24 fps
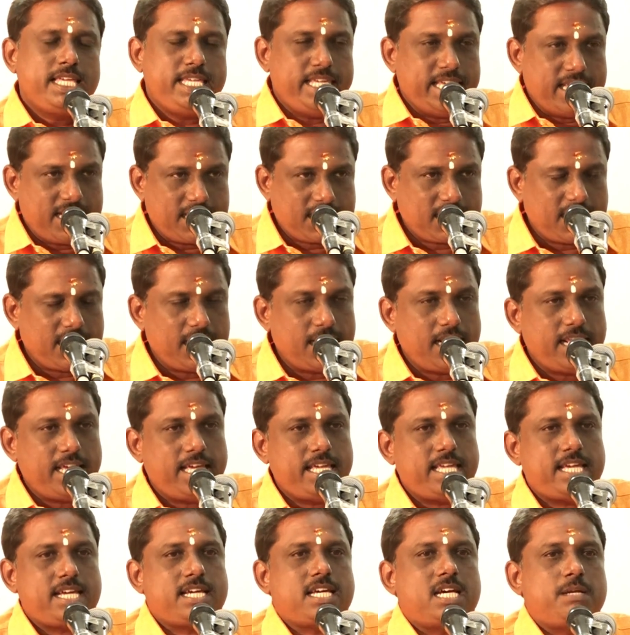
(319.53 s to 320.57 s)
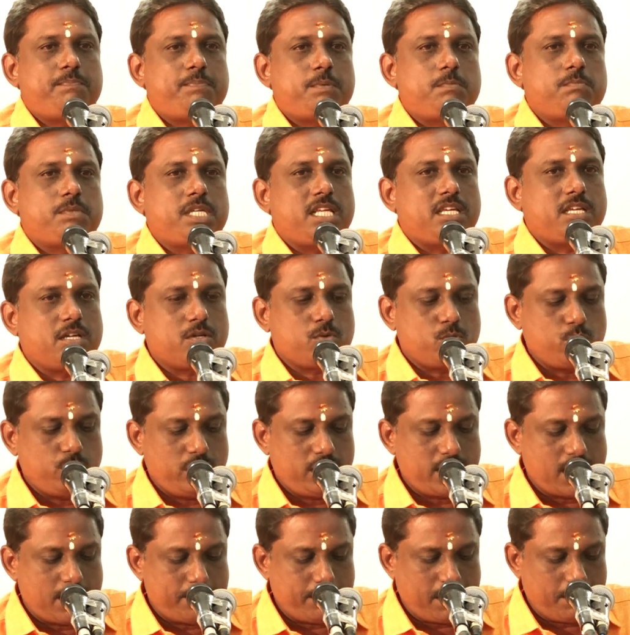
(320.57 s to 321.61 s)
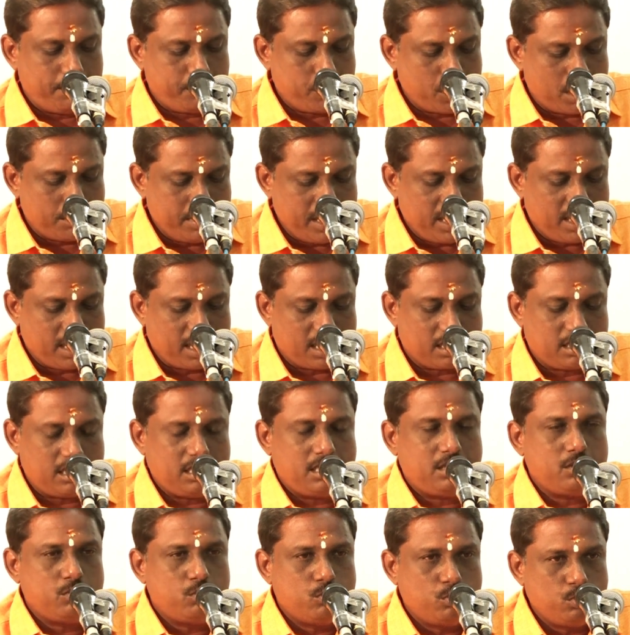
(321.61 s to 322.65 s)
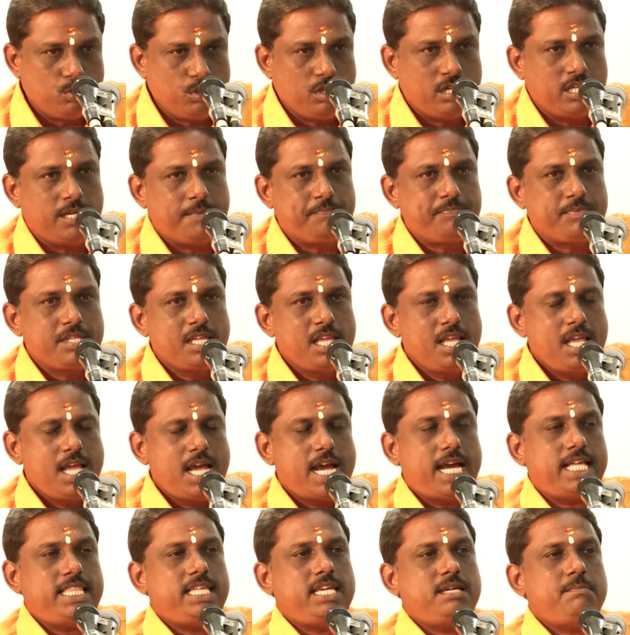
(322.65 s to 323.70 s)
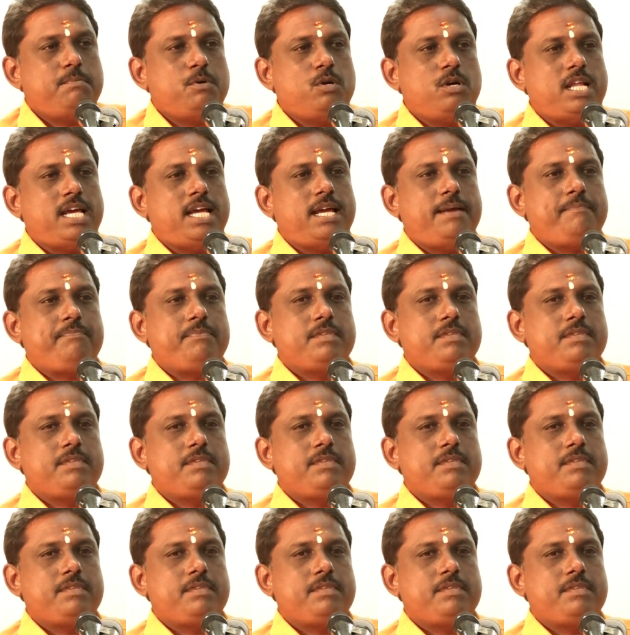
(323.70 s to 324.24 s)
இயற்கையிலேயே கர்ப்பம் தரிக்கக்கூடிய அமைப்பு அப்படிங்கிறது உண்டு அதே போல்